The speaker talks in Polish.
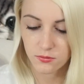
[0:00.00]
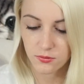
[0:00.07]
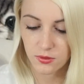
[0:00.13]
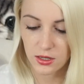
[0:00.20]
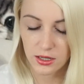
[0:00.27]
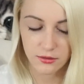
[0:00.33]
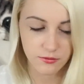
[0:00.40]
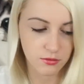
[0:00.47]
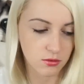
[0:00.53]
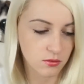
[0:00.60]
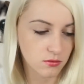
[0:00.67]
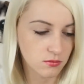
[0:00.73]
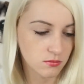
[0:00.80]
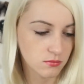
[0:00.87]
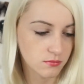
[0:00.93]
Flavo.
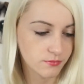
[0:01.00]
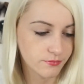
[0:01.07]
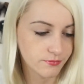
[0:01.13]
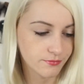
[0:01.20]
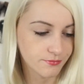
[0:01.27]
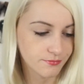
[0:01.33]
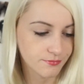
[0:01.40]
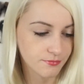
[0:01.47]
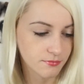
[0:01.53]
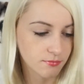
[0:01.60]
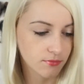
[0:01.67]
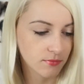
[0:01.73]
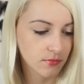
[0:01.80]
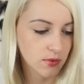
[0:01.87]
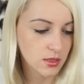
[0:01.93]
Mhm.
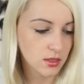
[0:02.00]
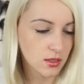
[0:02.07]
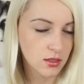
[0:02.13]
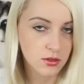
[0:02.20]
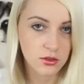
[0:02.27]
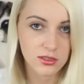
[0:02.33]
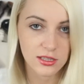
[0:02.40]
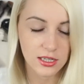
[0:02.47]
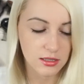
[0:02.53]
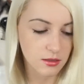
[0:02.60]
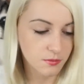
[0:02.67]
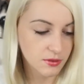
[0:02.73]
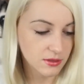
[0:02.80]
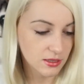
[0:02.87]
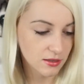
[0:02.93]
Jest tak
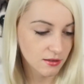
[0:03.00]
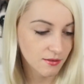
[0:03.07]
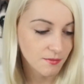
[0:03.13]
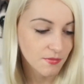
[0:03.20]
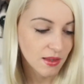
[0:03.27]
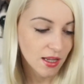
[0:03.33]
napisane.